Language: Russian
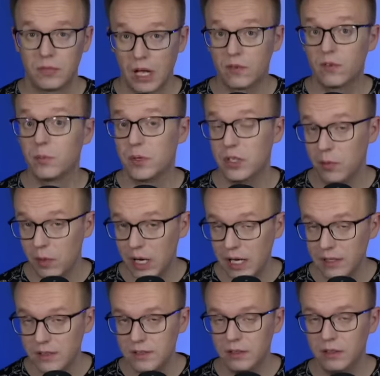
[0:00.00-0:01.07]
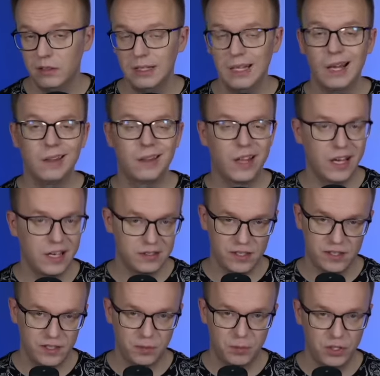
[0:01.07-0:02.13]
Как вы понимаете, ни одна из
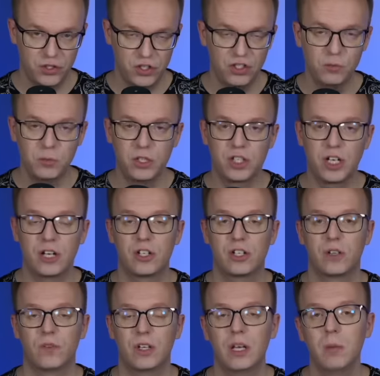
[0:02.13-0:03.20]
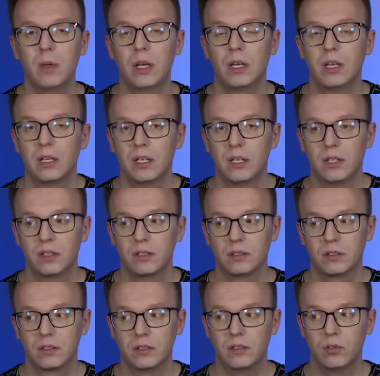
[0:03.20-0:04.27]
этих причин в ближайшее время
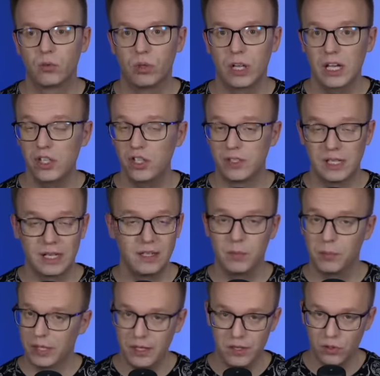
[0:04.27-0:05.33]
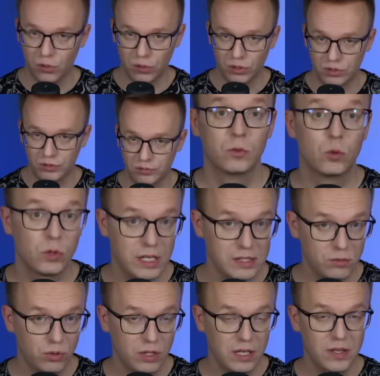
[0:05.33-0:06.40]
э, никуда исчезать не планирует. У нас
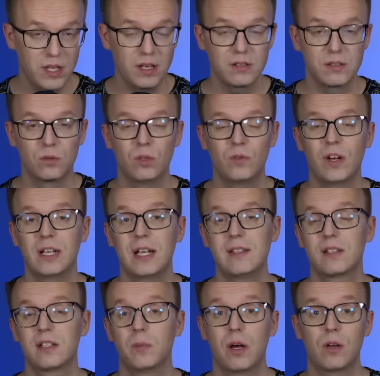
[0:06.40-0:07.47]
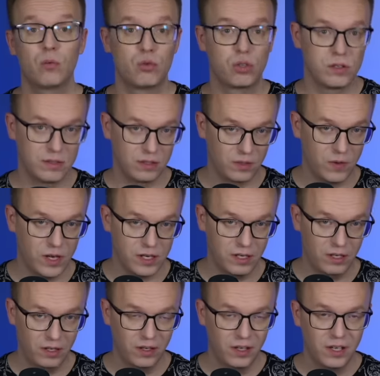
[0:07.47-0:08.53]
тут на днях снова о ядерном оружии
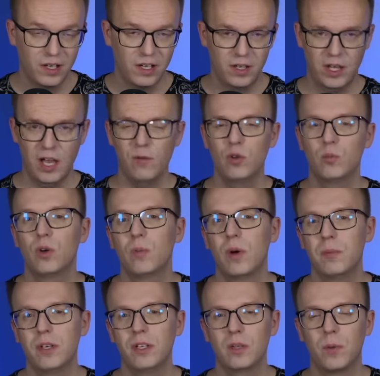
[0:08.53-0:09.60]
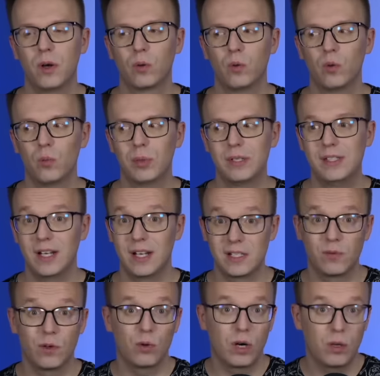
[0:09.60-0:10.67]
заговорили – я в любой момент могу потерять свою